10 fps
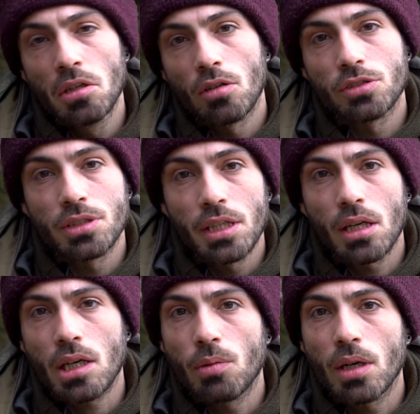ho inserito
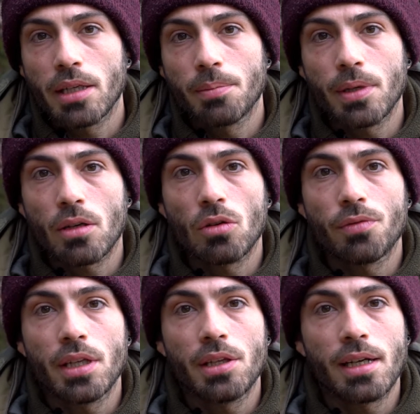anche qualche piccolo
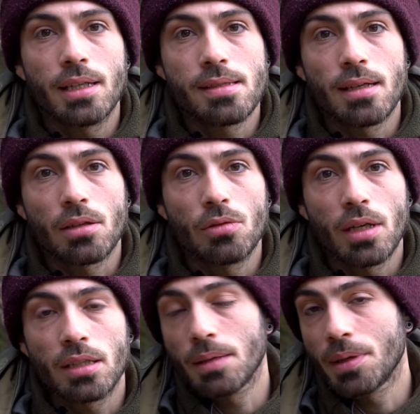video realizzato
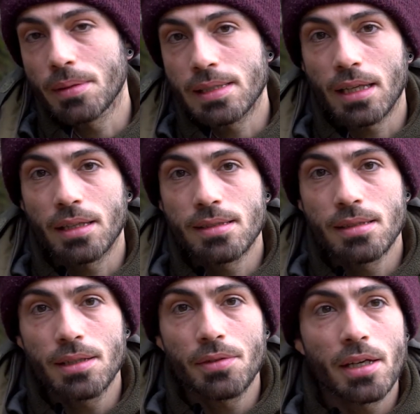durante le mie pescate
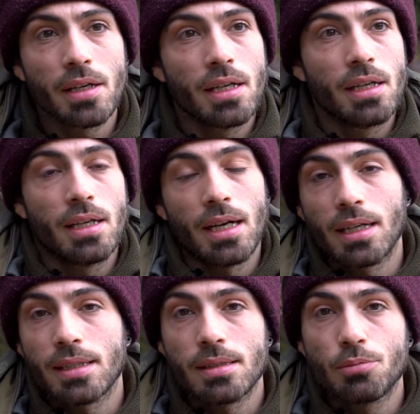estive,
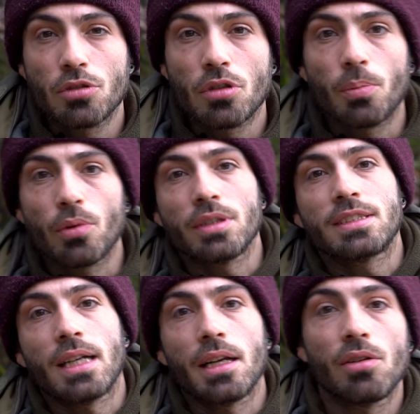anche se purtroppo
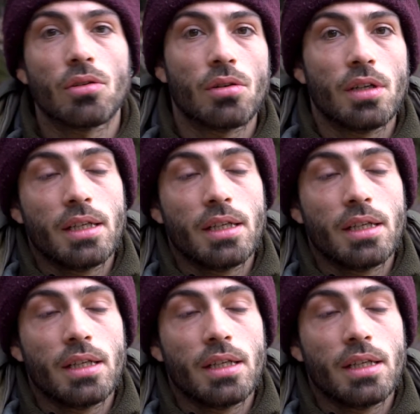quest'anno